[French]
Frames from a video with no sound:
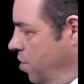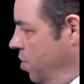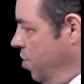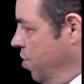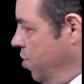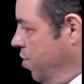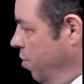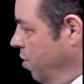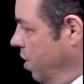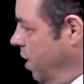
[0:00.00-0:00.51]

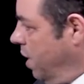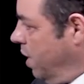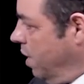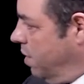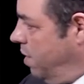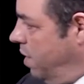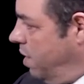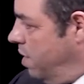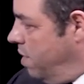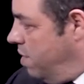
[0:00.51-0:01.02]
sont
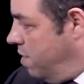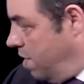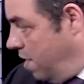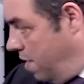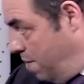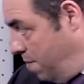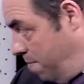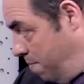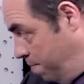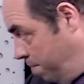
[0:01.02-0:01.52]

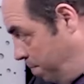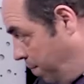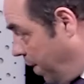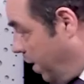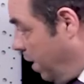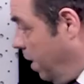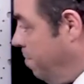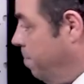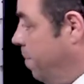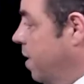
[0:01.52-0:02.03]
caractérisés par
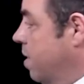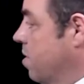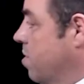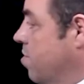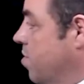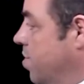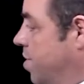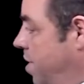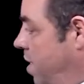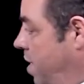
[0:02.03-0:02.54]
la
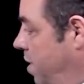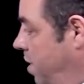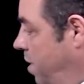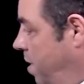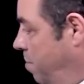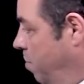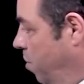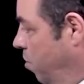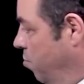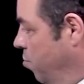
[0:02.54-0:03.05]
présence des,
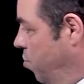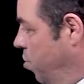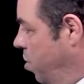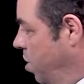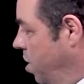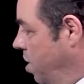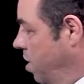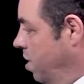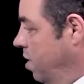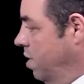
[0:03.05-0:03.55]
des
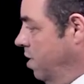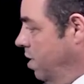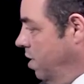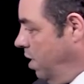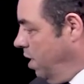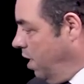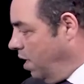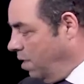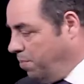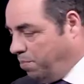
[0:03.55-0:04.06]
bronchies
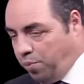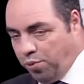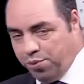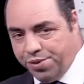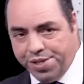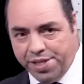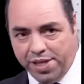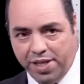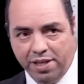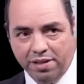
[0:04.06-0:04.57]
et ils
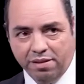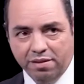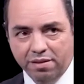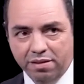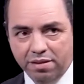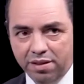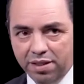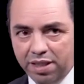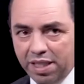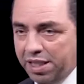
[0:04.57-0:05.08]
possèdent
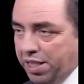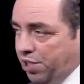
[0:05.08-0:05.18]
des